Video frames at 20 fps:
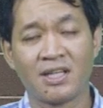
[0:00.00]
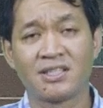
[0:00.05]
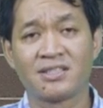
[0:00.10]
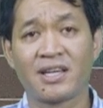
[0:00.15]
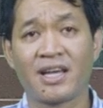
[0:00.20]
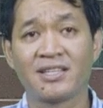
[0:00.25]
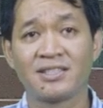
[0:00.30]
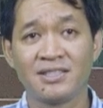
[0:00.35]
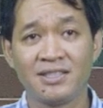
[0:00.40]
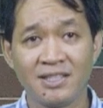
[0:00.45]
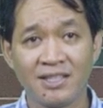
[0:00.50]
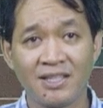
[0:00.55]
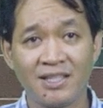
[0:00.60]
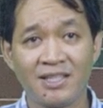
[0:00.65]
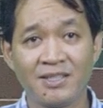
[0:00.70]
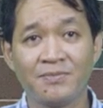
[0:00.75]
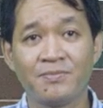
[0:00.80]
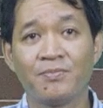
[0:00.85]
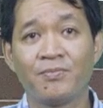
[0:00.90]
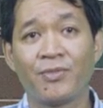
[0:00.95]
Saya sendiri
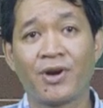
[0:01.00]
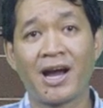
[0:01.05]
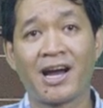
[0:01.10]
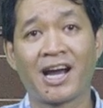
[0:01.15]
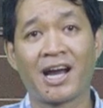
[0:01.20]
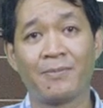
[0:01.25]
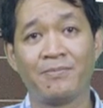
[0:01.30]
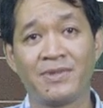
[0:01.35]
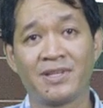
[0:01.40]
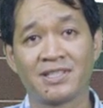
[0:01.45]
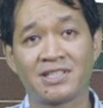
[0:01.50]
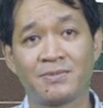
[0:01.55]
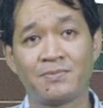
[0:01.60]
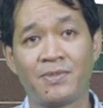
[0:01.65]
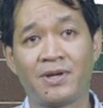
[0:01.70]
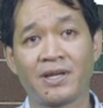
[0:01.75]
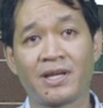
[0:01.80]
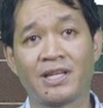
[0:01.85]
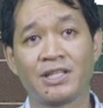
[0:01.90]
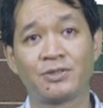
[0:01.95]
menganggapnya
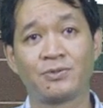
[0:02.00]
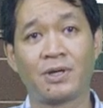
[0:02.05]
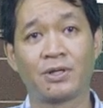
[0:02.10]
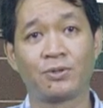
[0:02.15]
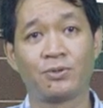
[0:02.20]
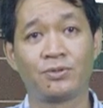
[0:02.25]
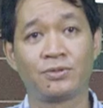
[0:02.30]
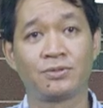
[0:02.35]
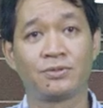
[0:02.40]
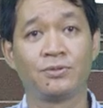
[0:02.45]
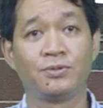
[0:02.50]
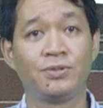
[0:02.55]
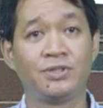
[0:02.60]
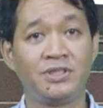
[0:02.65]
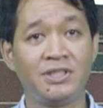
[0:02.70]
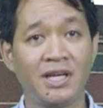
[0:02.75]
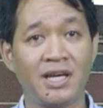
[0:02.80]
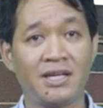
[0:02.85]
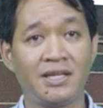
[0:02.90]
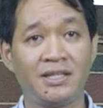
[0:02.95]
sebagai suatu
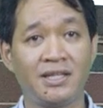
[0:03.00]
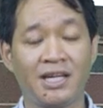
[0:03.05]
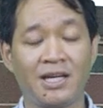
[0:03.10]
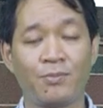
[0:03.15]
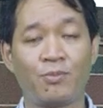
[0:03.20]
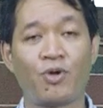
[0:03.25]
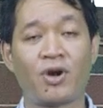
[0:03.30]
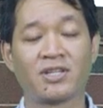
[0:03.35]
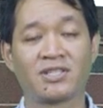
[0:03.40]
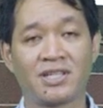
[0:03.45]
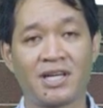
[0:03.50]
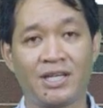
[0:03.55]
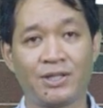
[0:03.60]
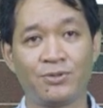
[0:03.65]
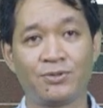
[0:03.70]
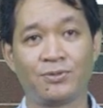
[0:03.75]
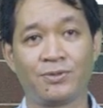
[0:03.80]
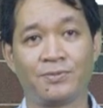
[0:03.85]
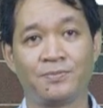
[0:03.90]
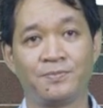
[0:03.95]
ujian dari puasa
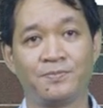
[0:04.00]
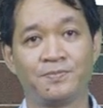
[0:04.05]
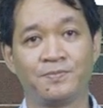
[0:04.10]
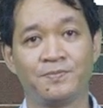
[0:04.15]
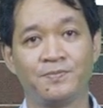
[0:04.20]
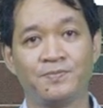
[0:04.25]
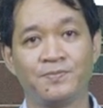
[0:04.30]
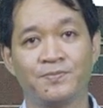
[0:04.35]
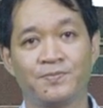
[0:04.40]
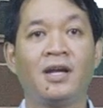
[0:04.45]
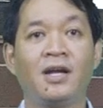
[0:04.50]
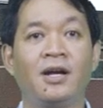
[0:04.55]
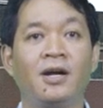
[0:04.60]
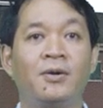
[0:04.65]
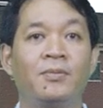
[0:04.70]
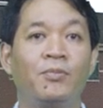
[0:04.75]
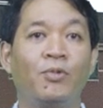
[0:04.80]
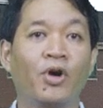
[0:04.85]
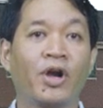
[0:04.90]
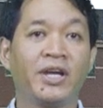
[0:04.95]
itu.
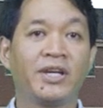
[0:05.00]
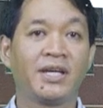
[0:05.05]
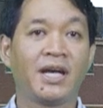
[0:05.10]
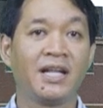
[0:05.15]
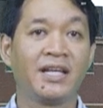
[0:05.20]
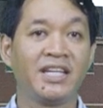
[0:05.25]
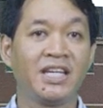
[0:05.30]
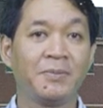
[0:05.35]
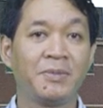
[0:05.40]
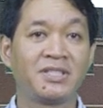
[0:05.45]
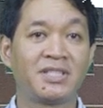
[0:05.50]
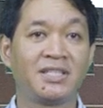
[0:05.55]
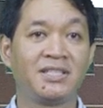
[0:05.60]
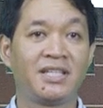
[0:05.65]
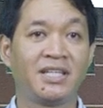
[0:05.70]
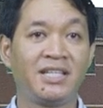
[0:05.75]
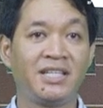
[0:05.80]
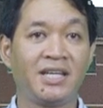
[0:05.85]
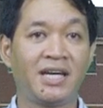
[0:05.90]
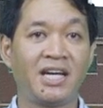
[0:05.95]
Mungkin hal ini bisa
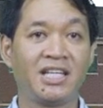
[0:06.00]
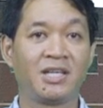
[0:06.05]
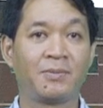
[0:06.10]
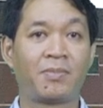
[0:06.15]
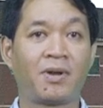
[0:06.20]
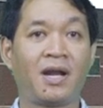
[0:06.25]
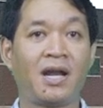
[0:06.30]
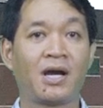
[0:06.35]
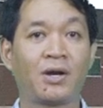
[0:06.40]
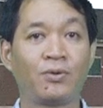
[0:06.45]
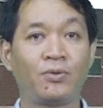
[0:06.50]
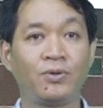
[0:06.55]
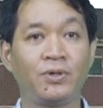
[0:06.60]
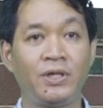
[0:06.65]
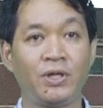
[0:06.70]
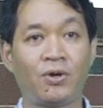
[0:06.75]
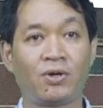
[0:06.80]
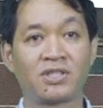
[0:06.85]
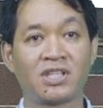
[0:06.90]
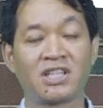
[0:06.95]
jadi hanya berlaku di
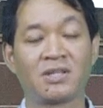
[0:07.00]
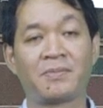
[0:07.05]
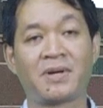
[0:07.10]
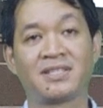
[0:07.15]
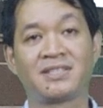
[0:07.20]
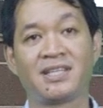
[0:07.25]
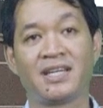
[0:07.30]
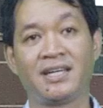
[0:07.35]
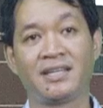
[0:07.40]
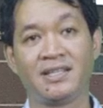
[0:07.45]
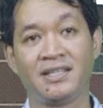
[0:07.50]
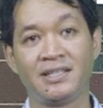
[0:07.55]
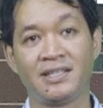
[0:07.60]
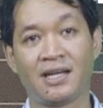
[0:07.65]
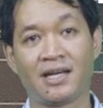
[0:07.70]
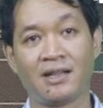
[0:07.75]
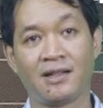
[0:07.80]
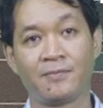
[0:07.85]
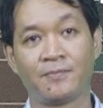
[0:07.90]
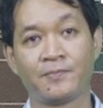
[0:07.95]
kota tempat saya
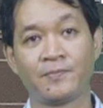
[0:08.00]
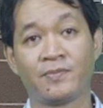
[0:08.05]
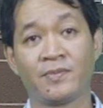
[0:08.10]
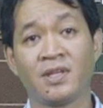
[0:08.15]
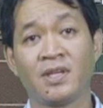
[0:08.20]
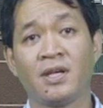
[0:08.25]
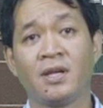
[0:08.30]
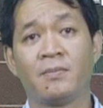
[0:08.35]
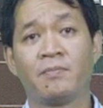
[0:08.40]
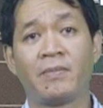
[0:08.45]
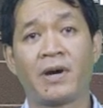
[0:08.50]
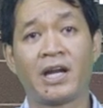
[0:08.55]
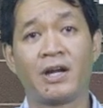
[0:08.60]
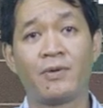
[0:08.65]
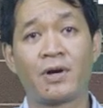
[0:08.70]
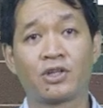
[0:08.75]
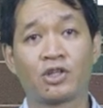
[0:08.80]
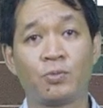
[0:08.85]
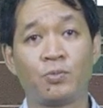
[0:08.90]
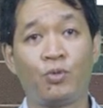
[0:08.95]
tinggal, pada
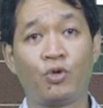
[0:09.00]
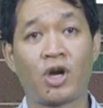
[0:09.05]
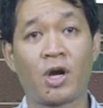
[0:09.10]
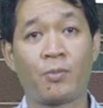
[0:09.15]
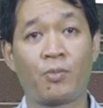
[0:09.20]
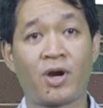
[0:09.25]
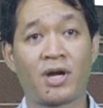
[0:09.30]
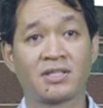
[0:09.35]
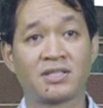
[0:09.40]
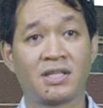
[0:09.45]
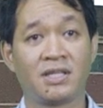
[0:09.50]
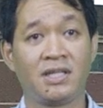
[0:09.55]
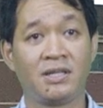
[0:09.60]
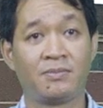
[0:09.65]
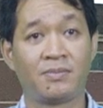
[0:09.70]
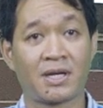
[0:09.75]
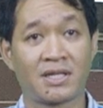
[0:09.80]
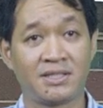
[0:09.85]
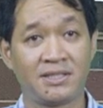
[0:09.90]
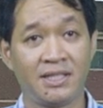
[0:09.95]
waktu buka puasa di
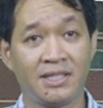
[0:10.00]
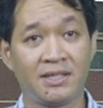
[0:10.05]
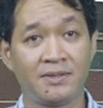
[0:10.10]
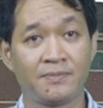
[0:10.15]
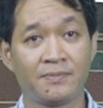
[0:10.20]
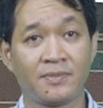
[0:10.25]
masjid.